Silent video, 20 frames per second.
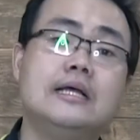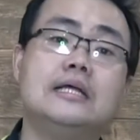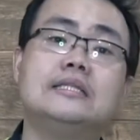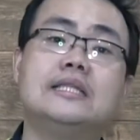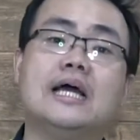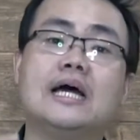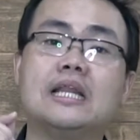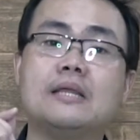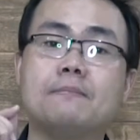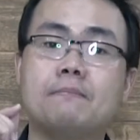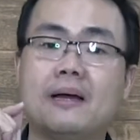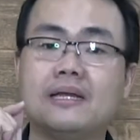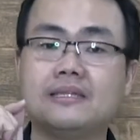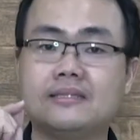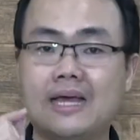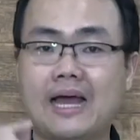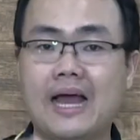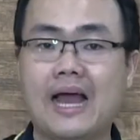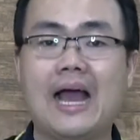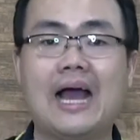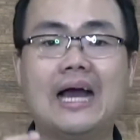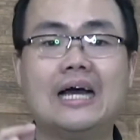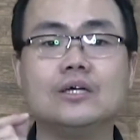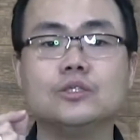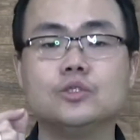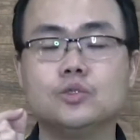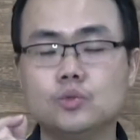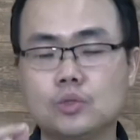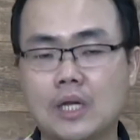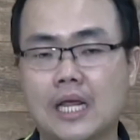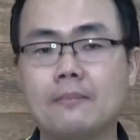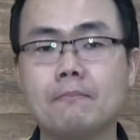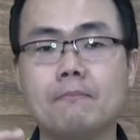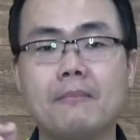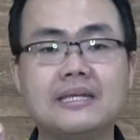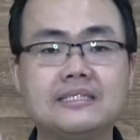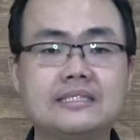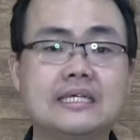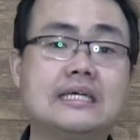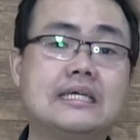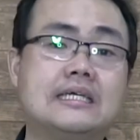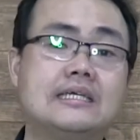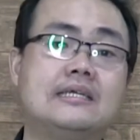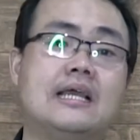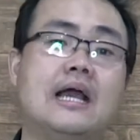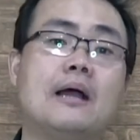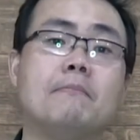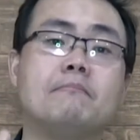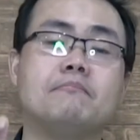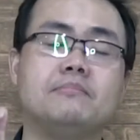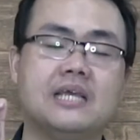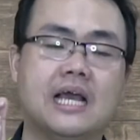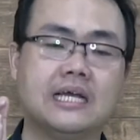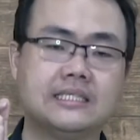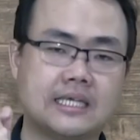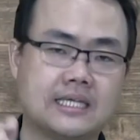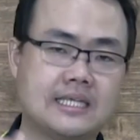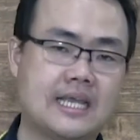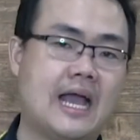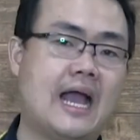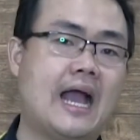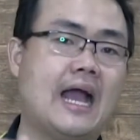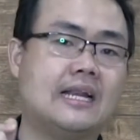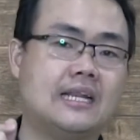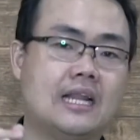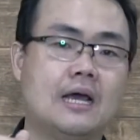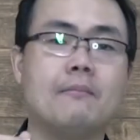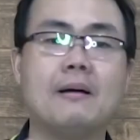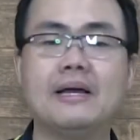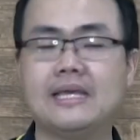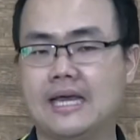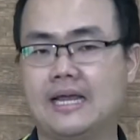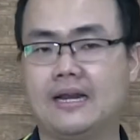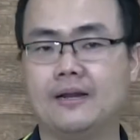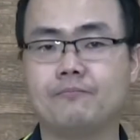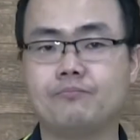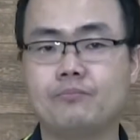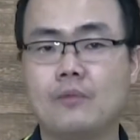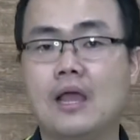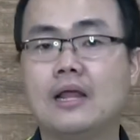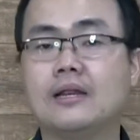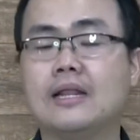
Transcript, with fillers: daripada angsuran pajak yang biasanya Anda bayar.